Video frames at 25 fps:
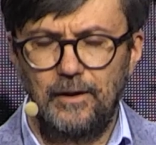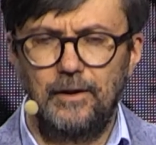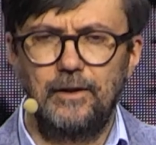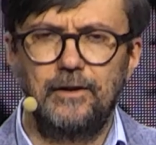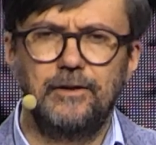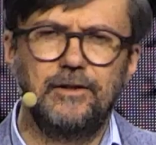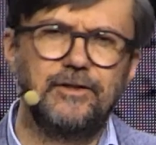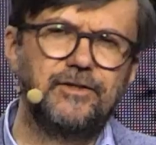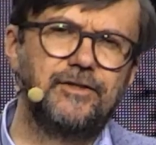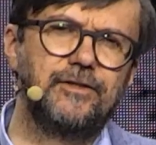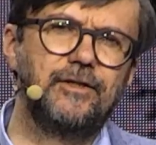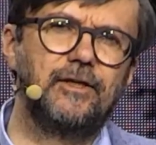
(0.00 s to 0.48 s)

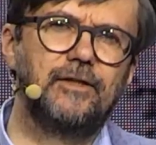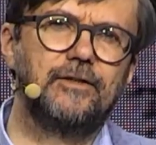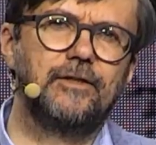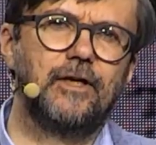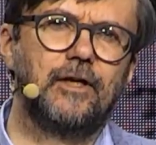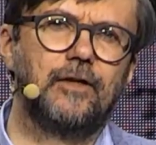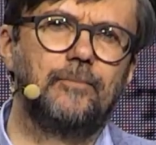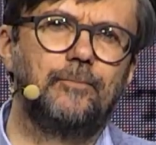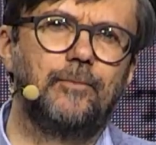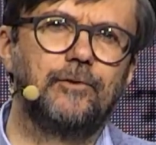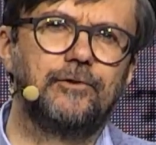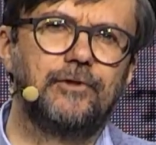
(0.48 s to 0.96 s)
Jeśli
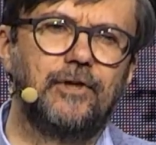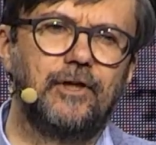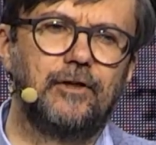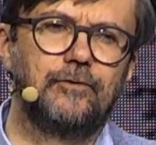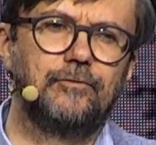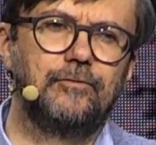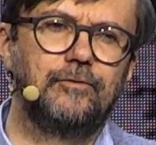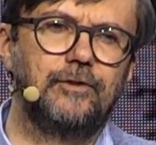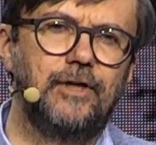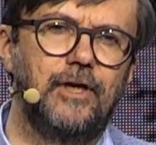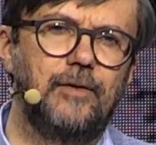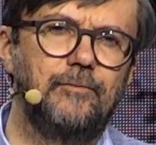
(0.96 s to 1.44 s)
jednak
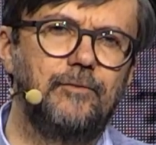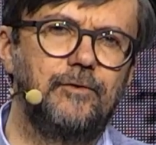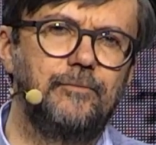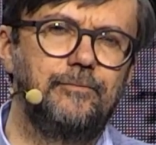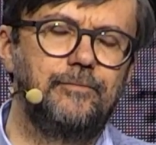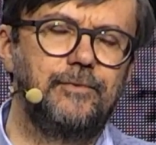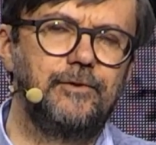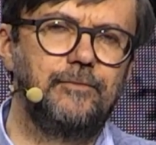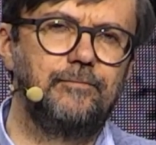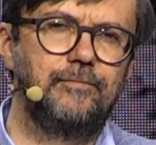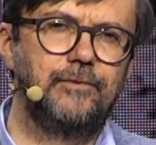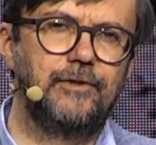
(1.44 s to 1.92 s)
potraktujemy
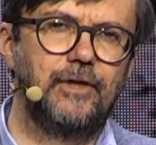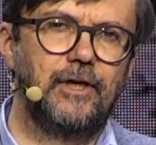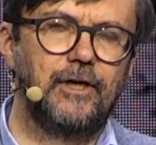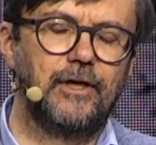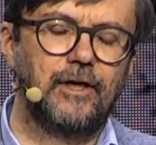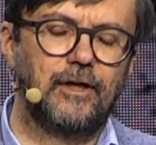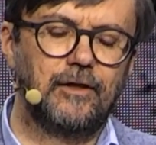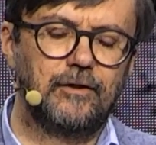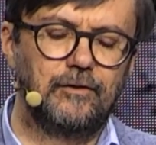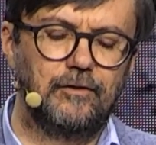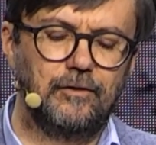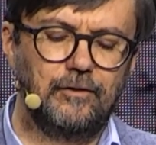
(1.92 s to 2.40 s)
Biblię
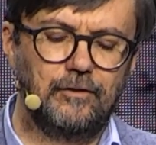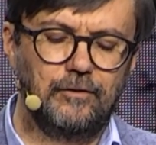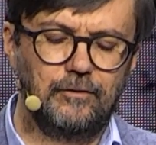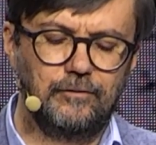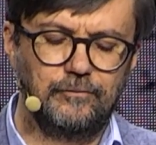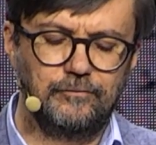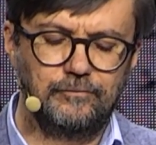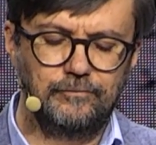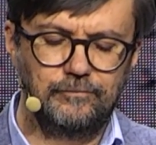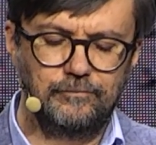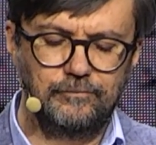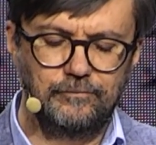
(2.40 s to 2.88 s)

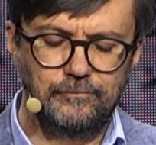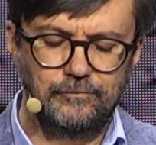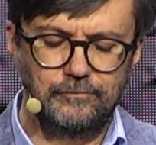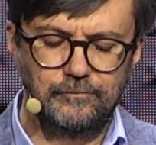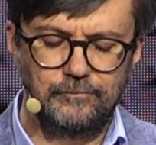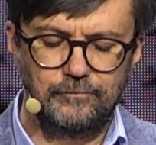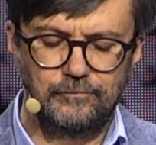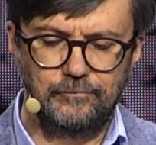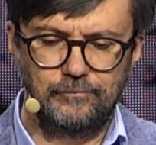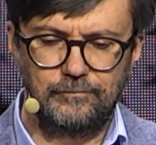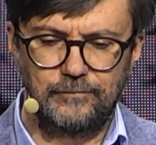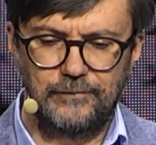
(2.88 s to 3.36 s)
jako
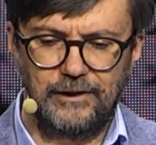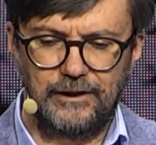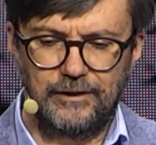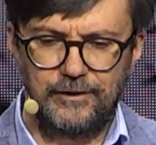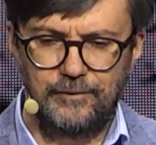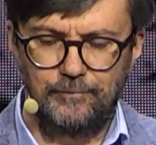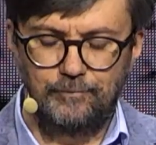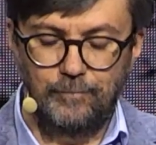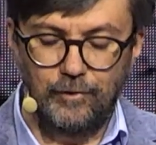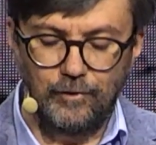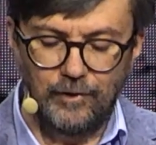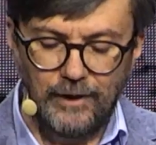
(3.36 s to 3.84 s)

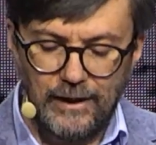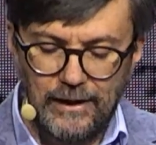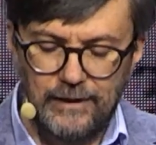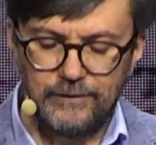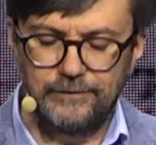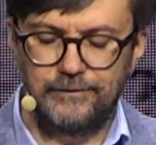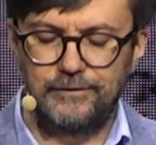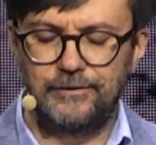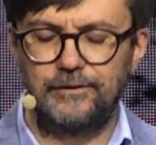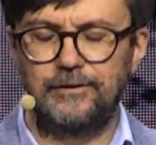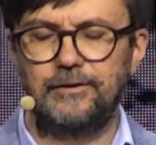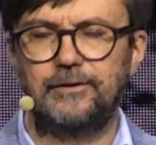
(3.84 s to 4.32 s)
taki
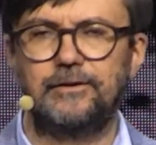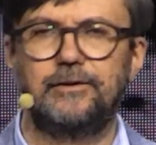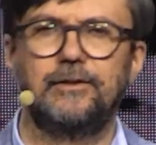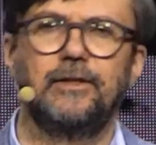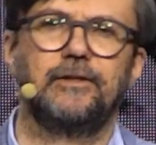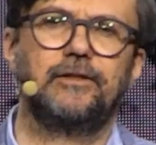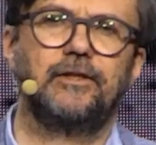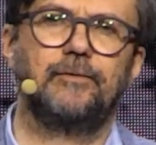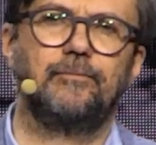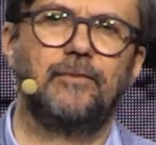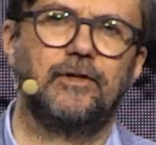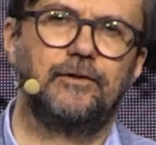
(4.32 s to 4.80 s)
poradnik
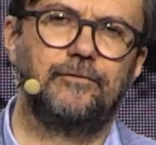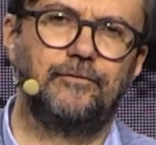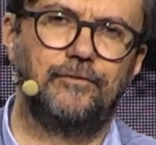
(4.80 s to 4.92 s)
na temat